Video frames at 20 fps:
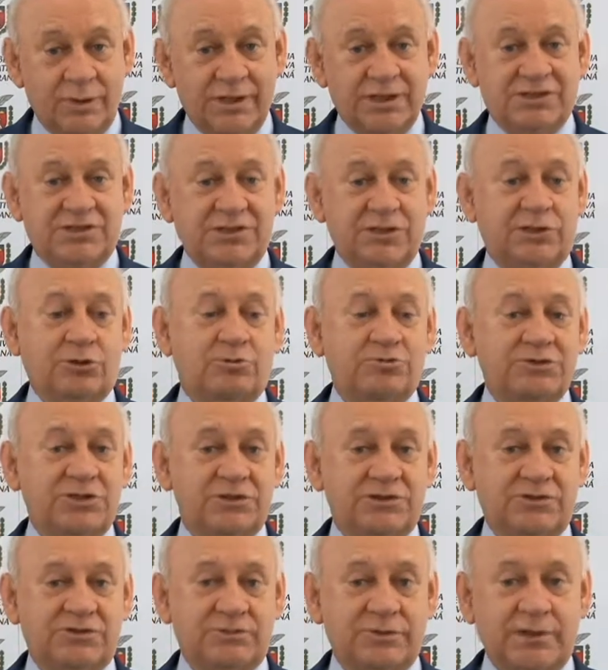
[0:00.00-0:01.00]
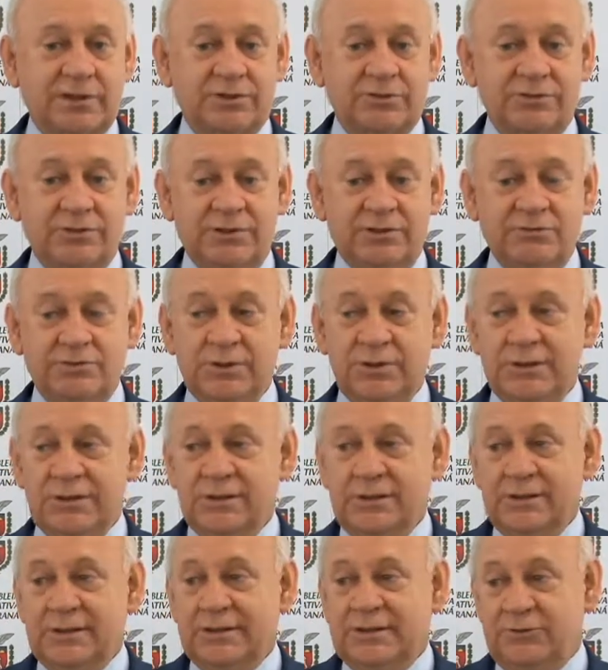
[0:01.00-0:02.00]
Esse era o objetivo da reunião
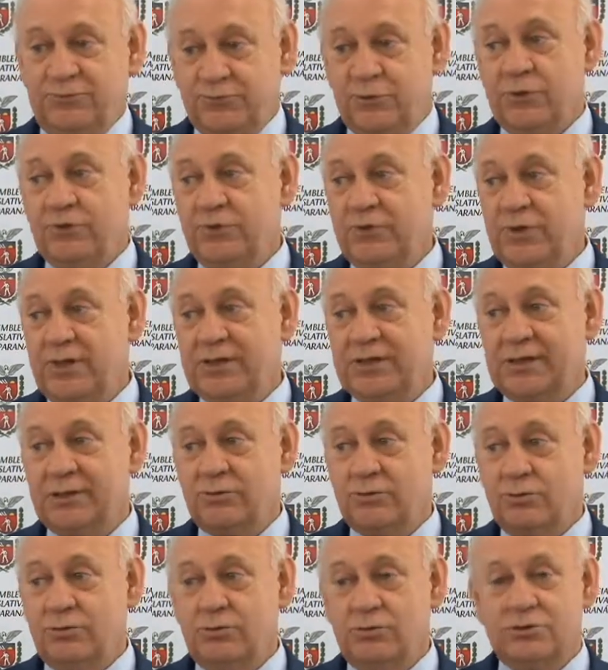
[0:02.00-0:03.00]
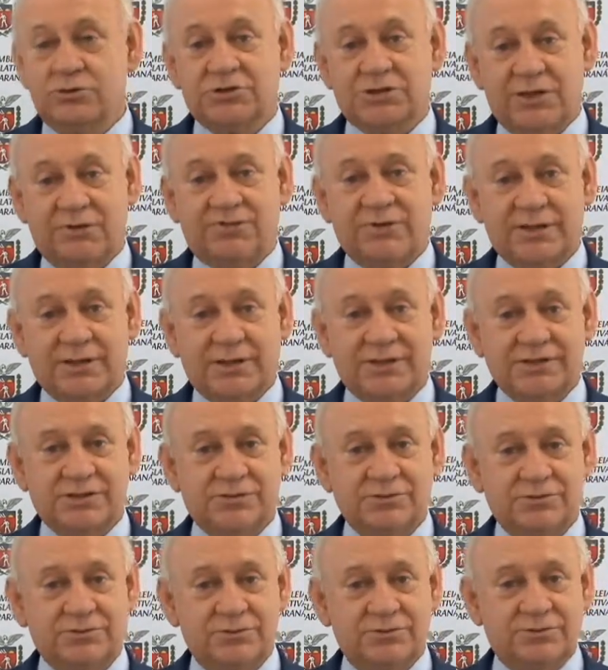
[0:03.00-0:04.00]
que foi feita com o chefe da Casa
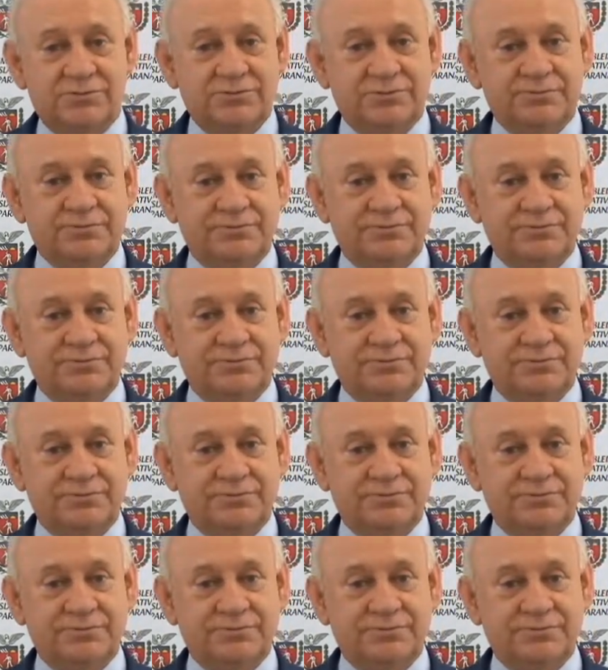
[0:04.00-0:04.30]
Civil.